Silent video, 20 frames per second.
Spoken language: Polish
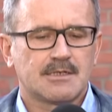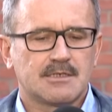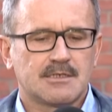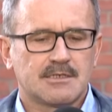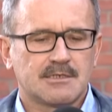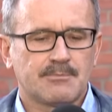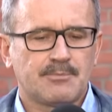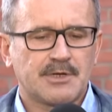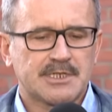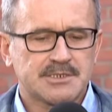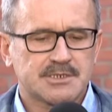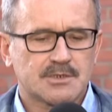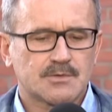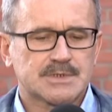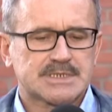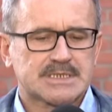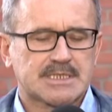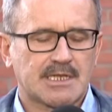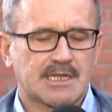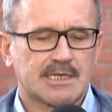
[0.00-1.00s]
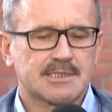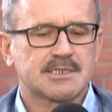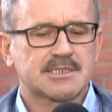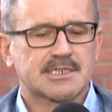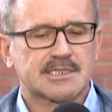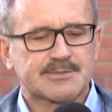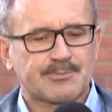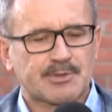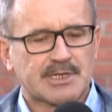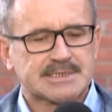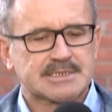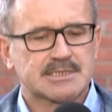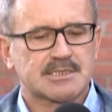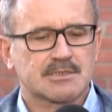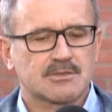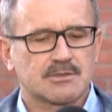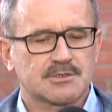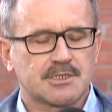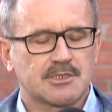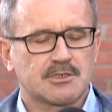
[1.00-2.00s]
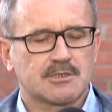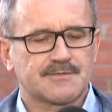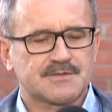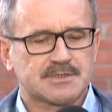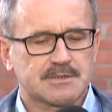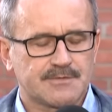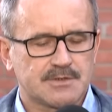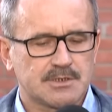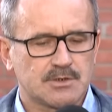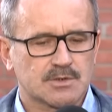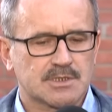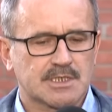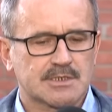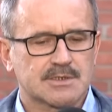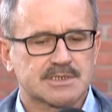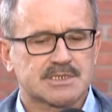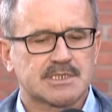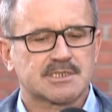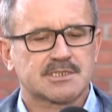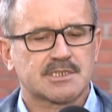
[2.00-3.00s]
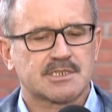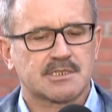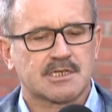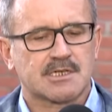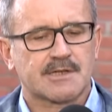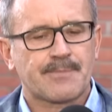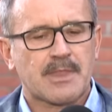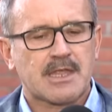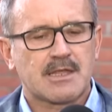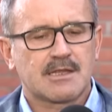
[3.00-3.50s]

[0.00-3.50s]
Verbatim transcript: E, będzie ustalany czas pracy tego kierowcy w dniu tego zdarzenia,